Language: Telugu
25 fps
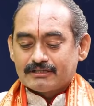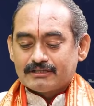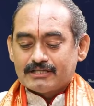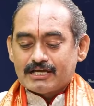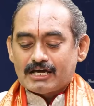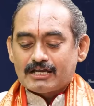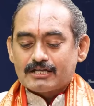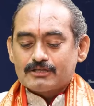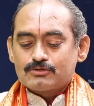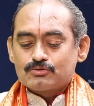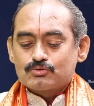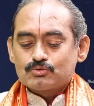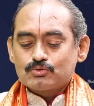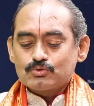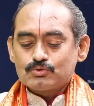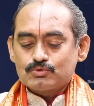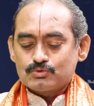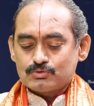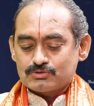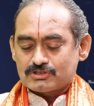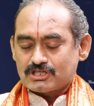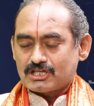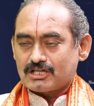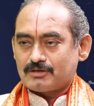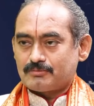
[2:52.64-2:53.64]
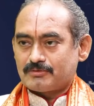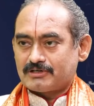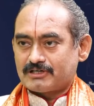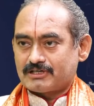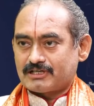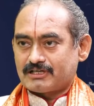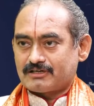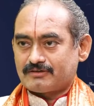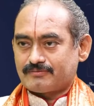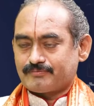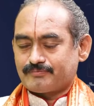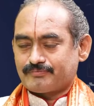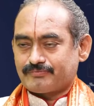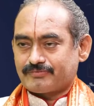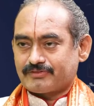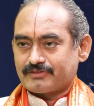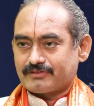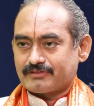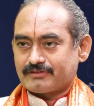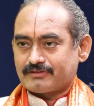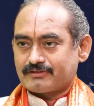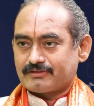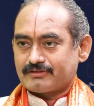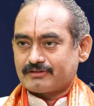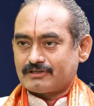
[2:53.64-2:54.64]
దాన్ని చూస్తూ చదవమంటారు
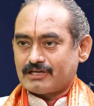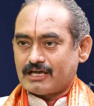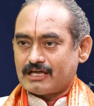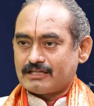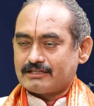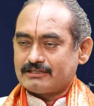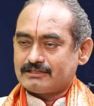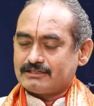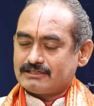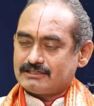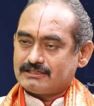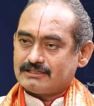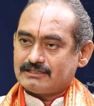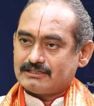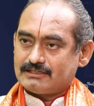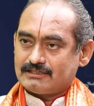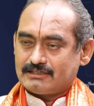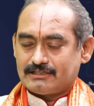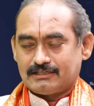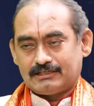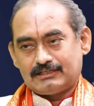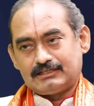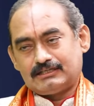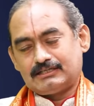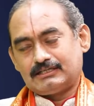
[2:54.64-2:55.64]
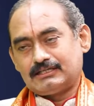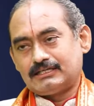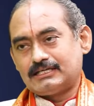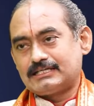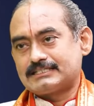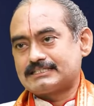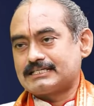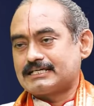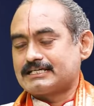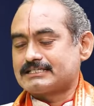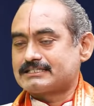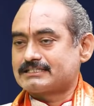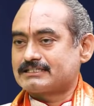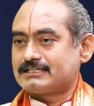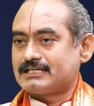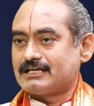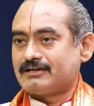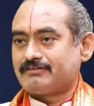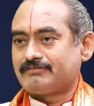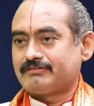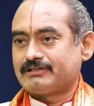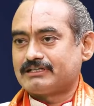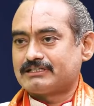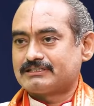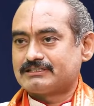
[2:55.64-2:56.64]
అది ఏ
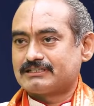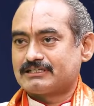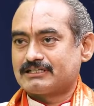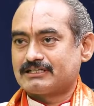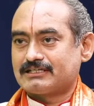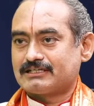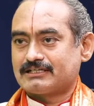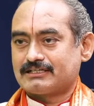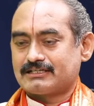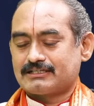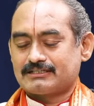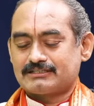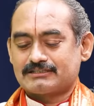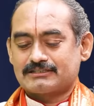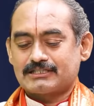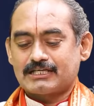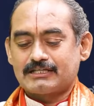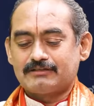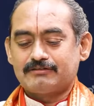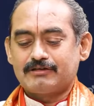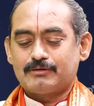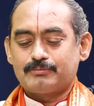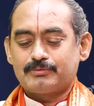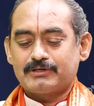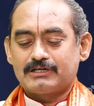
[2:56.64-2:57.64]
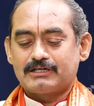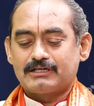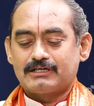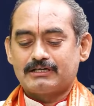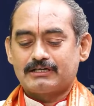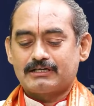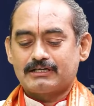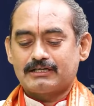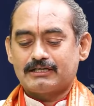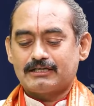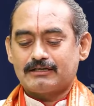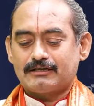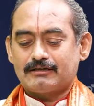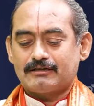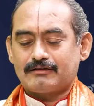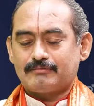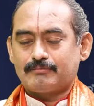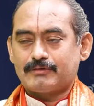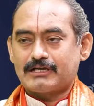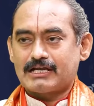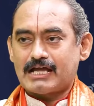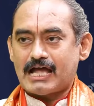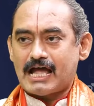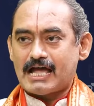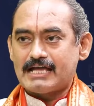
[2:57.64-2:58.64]
సహస్రనామం అయినా సరే చదివినప్పుడు ఏంటంటే
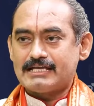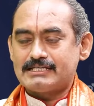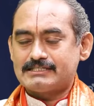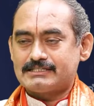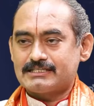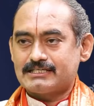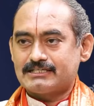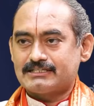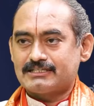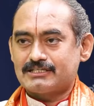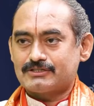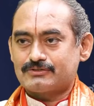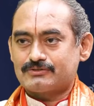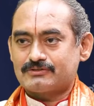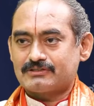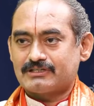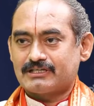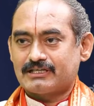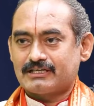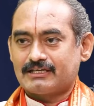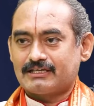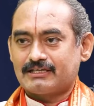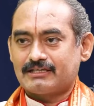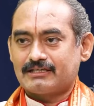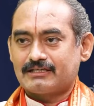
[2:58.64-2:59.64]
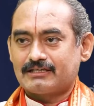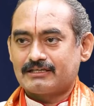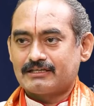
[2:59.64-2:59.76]
మన ఐస్ ఏం చేస్తున్నాయి